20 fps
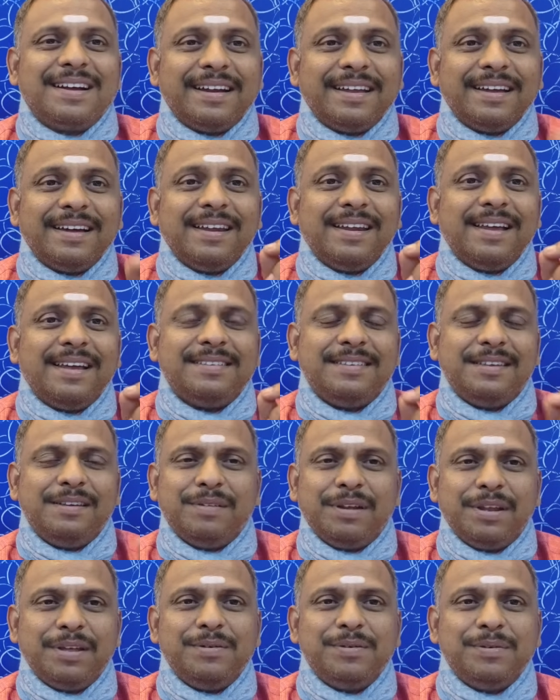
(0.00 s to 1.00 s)
கடகராசி
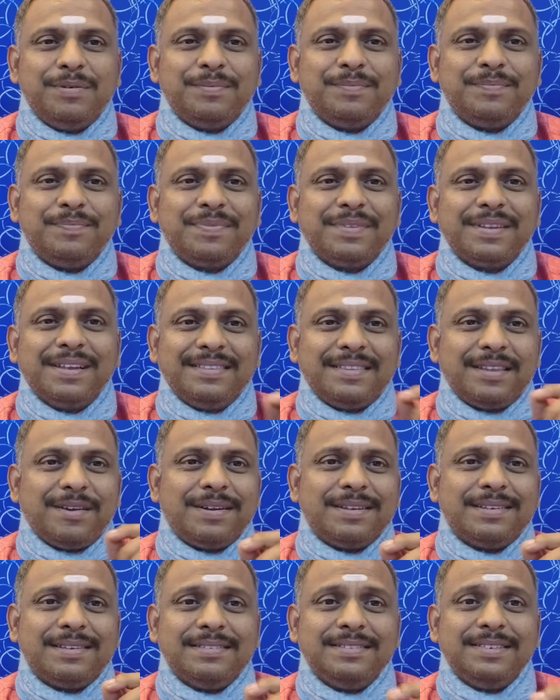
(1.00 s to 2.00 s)
வரைக்கும்
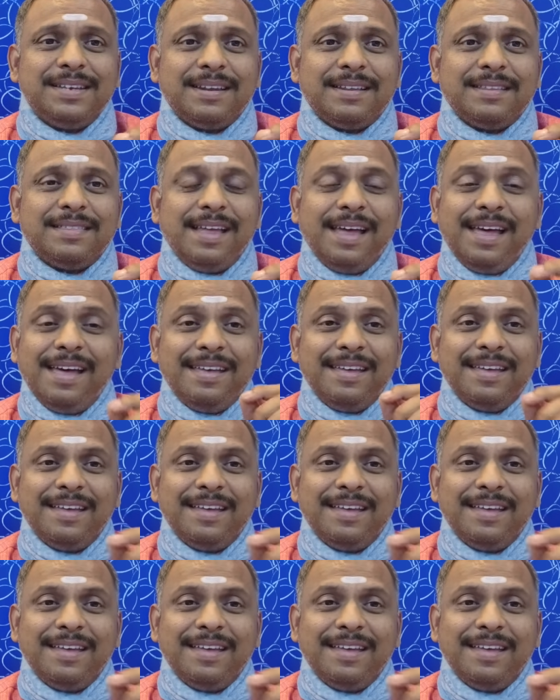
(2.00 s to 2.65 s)
தன்னோட சஞ்சாரத்தை